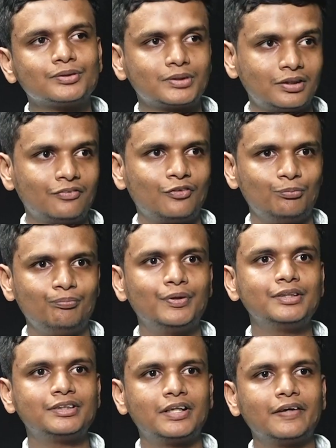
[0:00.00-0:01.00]
చాలా
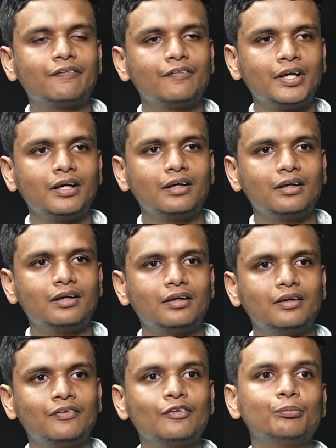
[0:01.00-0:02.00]
సింప్లిస్టిక్ వే
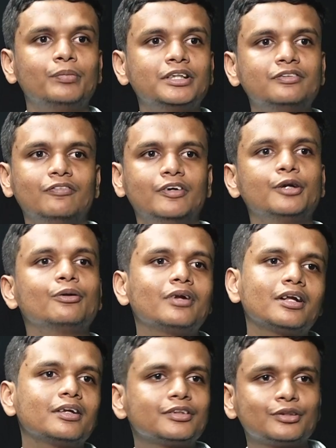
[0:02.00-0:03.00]
ఇస్ అ బెస్ట్ వే టు
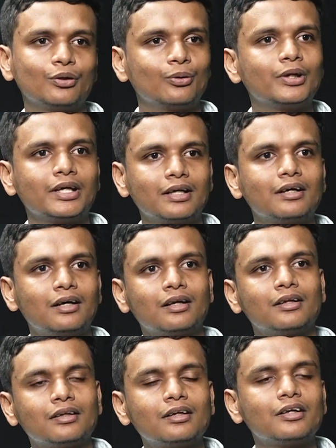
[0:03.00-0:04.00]
టెల్ అ స్టోరీ
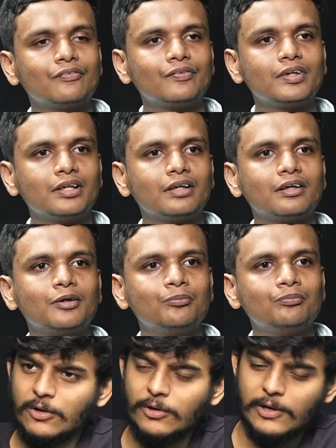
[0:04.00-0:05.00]
అన్నది నా ఫీలింగ్
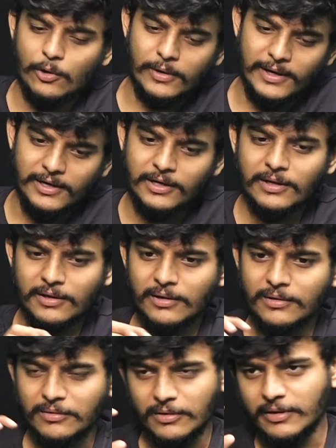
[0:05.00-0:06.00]
ఓకే ఒక
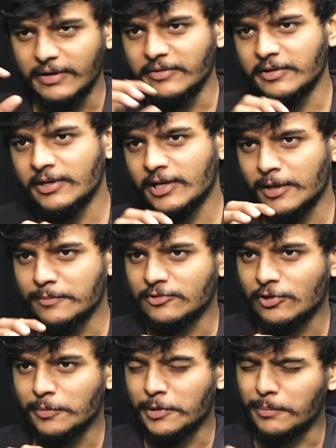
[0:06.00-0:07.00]
ఎడిటర్గా రీసెంట్
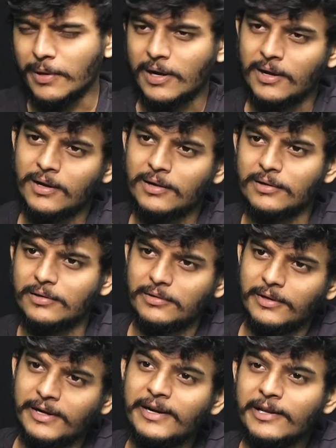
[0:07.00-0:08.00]
టైమ్స్లో మీకు బాగా
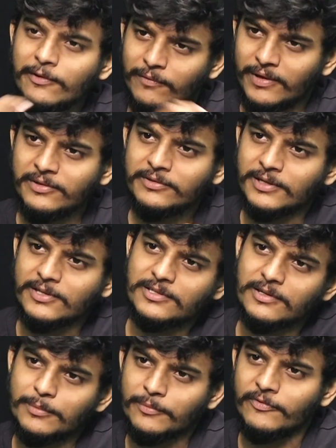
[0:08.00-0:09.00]
ఎడిటింగ్ వైజ్
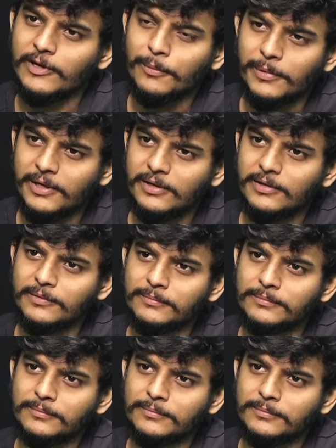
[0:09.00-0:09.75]
నచ్చిన ఫిల్మ్ ఏంటి